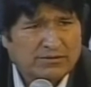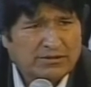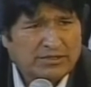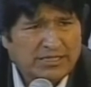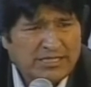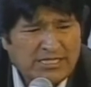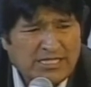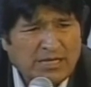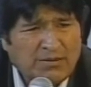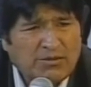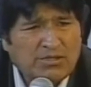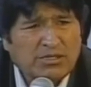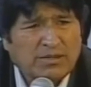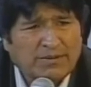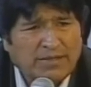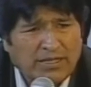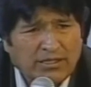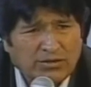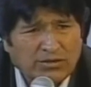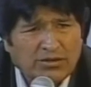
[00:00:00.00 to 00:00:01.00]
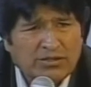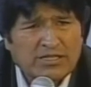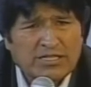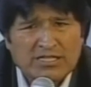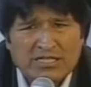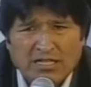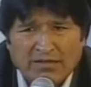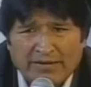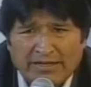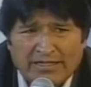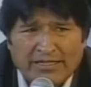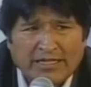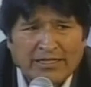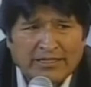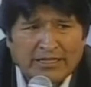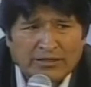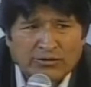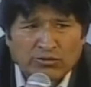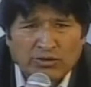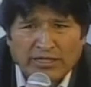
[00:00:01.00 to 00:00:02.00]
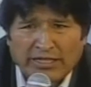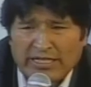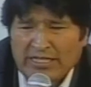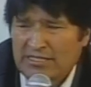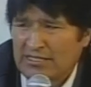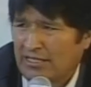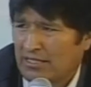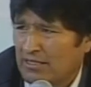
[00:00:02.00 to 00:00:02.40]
estamos hablando de salvar la naturaleza.